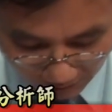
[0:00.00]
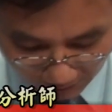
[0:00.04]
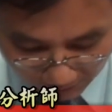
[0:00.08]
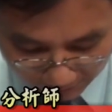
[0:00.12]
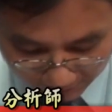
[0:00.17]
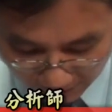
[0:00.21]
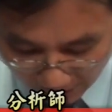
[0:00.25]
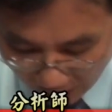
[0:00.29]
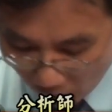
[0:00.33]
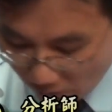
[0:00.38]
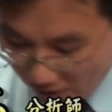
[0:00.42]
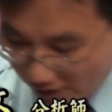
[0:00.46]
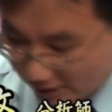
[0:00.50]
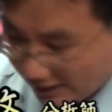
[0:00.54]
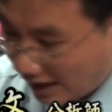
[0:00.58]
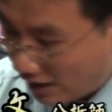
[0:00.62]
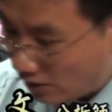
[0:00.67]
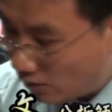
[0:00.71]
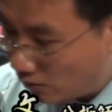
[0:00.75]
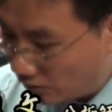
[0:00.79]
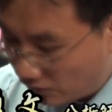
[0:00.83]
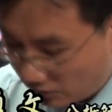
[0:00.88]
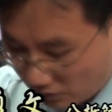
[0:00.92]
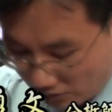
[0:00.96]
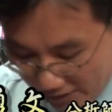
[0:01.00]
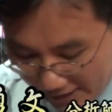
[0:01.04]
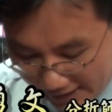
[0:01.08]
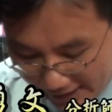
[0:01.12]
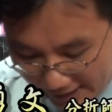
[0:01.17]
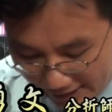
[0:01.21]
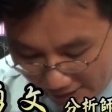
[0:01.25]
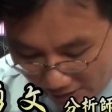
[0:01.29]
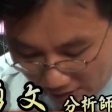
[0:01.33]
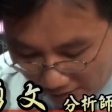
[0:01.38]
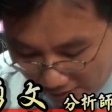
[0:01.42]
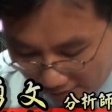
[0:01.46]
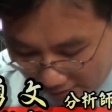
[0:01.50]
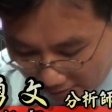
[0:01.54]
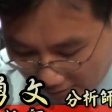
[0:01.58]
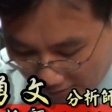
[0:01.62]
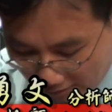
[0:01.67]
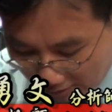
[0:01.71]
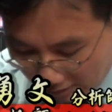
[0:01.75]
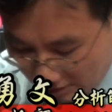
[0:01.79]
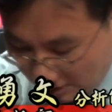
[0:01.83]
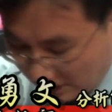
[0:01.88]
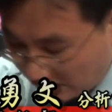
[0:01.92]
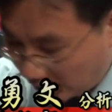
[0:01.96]
那回到台股说起，从
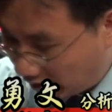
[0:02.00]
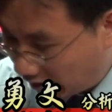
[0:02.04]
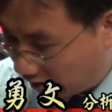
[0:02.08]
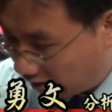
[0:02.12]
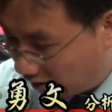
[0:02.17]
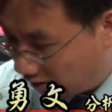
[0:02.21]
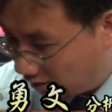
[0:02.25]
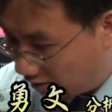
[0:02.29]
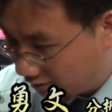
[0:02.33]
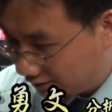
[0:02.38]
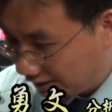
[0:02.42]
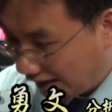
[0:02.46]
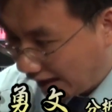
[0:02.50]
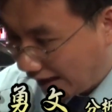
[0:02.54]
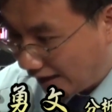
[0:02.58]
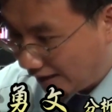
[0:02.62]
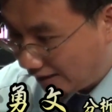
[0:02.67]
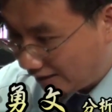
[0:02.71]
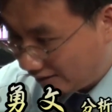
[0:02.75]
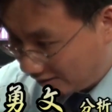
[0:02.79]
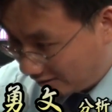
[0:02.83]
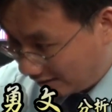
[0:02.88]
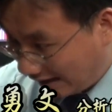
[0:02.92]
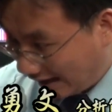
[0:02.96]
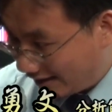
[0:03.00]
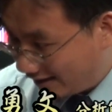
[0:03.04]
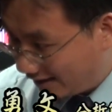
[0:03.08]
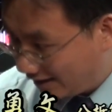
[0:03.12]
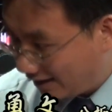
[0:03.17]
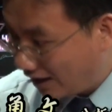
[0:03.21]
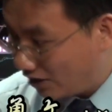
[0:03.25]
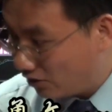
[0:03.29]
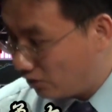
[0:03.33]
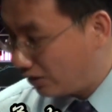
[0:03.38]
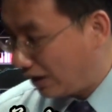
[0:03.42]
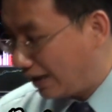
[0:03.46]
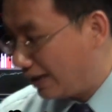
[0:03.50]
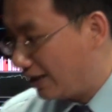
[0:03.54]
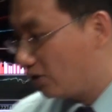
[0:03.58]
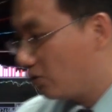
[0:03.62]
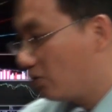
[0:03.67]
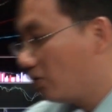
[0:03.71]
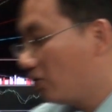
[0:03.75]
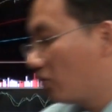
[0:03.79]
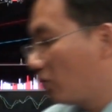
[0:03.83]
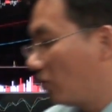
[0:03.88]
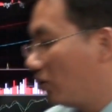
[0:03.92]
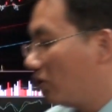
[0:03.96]
呃大台积电开始说，台积
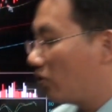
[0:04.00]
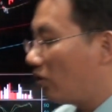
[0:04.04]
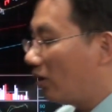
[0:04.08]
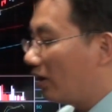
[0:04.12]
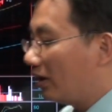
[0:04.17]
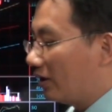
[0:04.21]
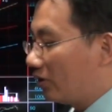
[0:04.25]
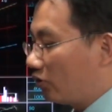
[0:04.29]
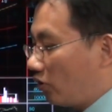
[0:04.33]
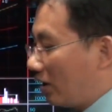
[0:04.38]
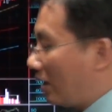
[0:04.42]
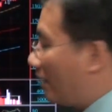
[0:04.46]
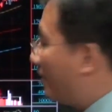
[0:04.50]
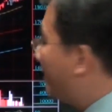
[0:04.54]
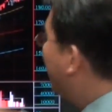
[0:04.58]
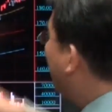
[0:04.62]
电昨天创了最高